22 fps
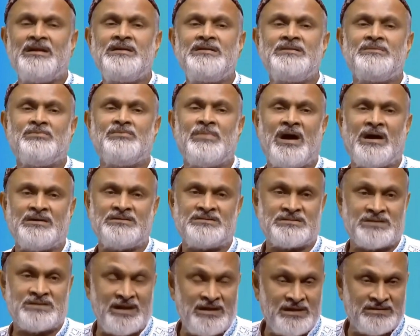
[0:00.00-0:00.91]
লেই বা
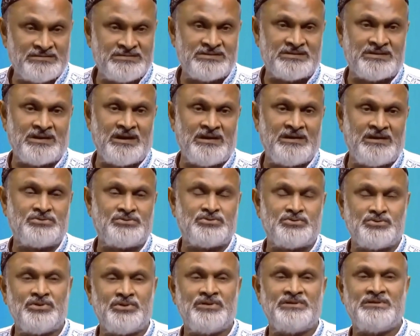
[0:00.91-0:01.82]
স্টেনলেস স্টিলের
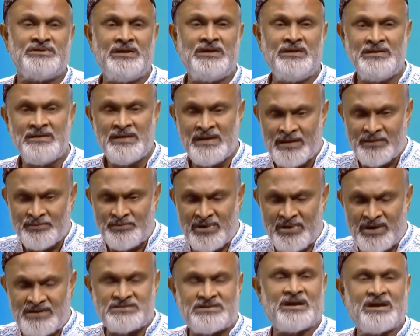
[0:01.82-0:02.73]
ছুরি দিয়ে
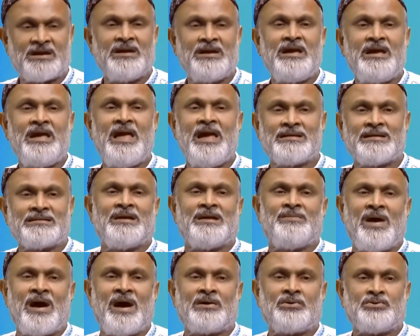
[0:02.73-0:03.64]
পেঁয়াজটাকে একটা
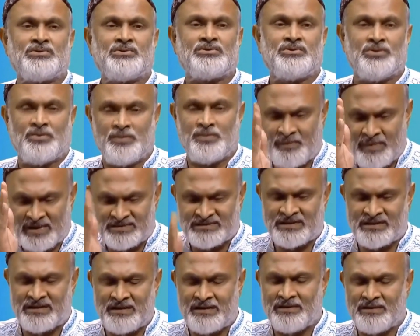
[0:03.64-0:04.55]
ভাগ করতে হবে
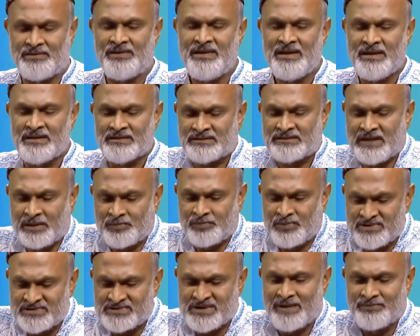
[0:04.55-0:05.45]
মাঝখানে গেলে
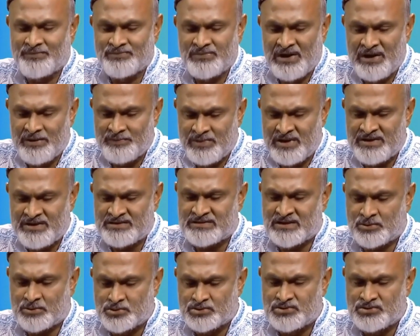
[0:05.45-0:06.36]
তারপরে চাপ দিলে
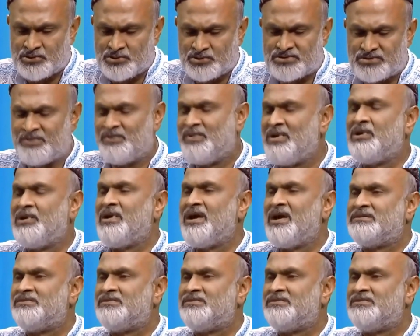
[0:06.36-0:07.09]
পেঁয়াজটা কুশে কুশে বেরোয়